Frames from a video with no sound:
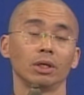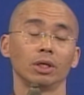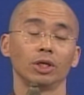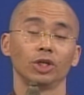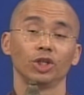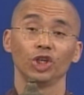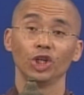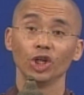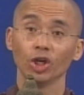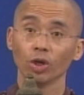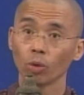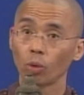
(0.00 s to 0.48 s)

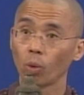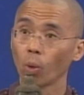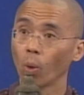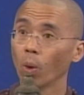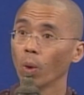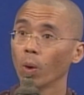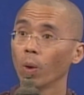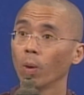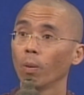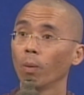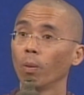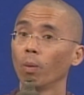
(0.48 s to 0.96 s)
英
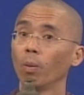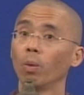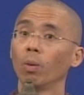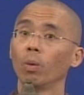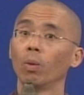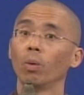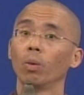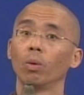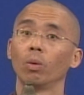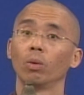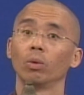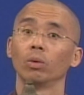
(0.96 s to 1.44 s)
国
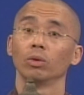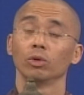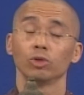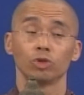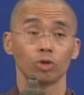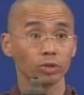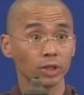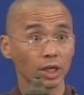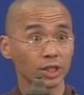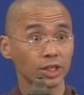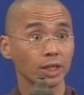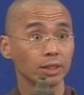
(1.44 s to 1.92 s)
就
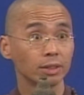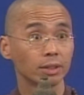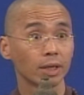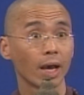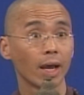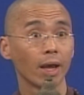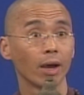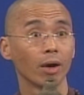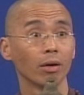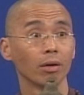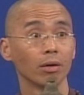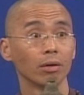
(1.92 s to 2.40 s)
在现
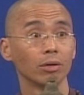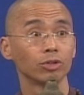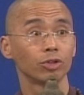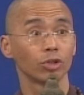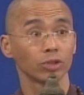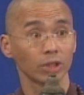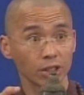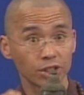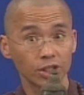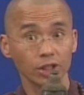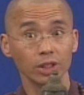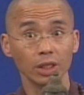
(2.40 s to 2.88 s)
在，就
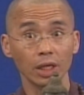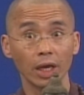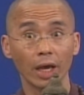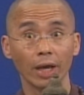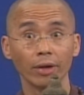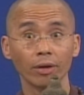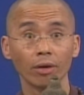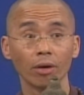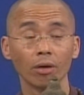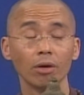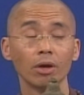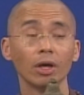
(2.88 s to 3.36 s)
在今年
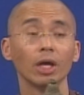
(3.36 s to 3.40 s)
呢。